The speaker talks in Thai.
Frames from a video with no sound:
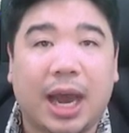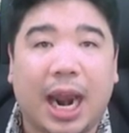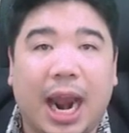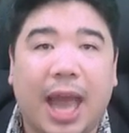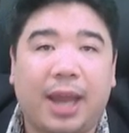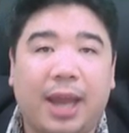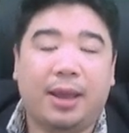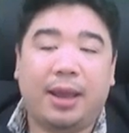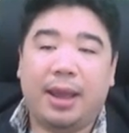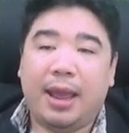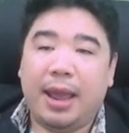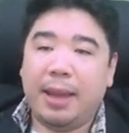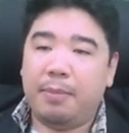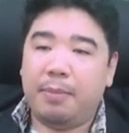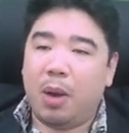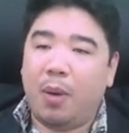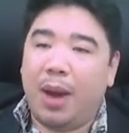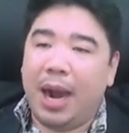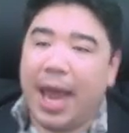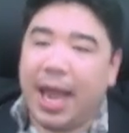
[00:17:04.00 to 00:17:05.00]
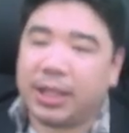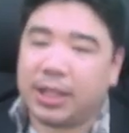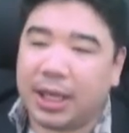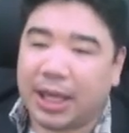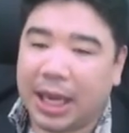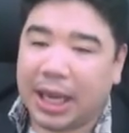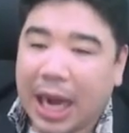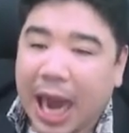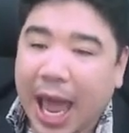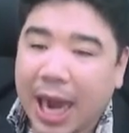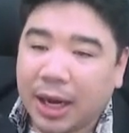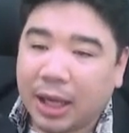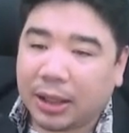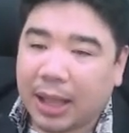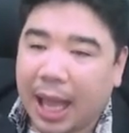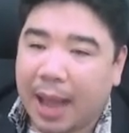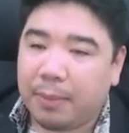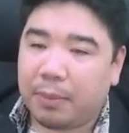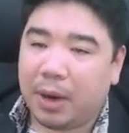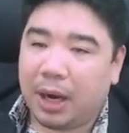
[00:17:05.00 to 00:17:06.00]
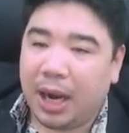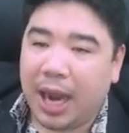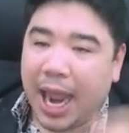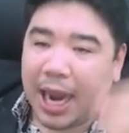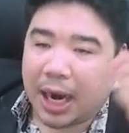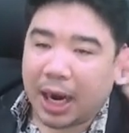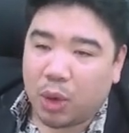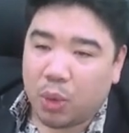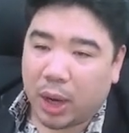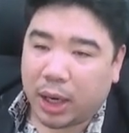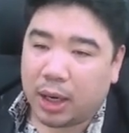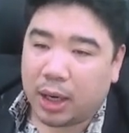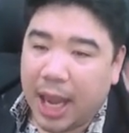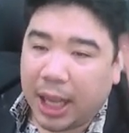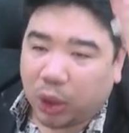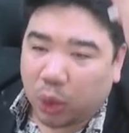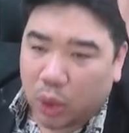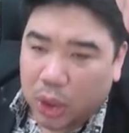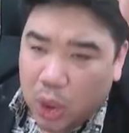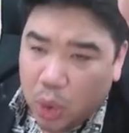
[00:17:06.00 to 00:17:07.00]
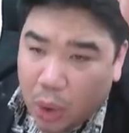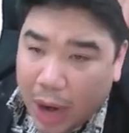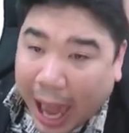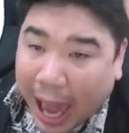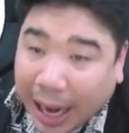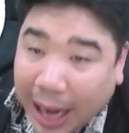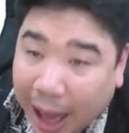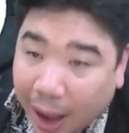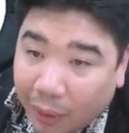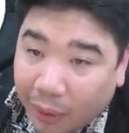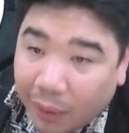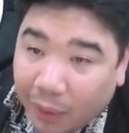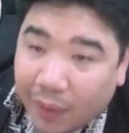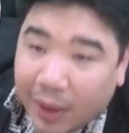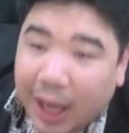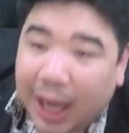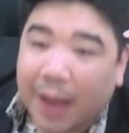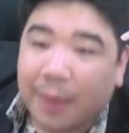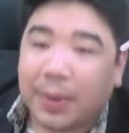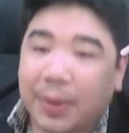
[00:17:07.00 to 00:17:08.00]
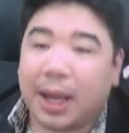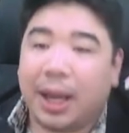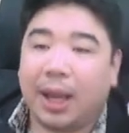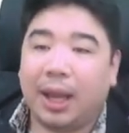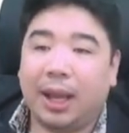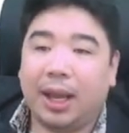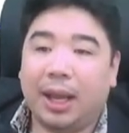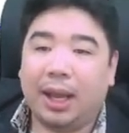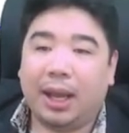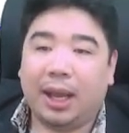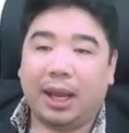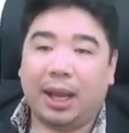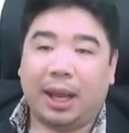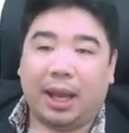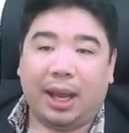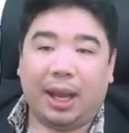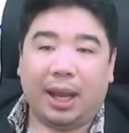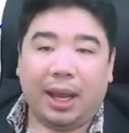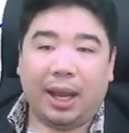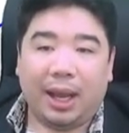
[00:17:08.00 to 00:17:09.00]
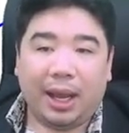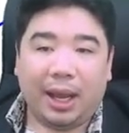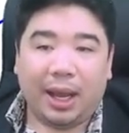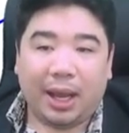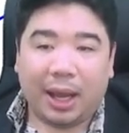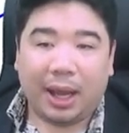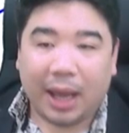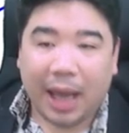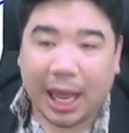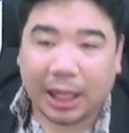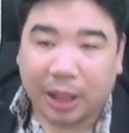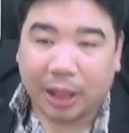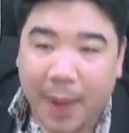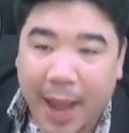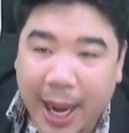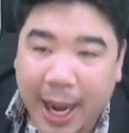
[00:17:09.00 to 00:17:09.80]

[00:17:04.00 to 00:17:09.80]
ไร ไม่ว่าเลขจะกี่ล้านก็ตาม เลขหลักหน่วยคือเลขตัวที่อยู่หลังเรานะครับนะอ่านต่อไป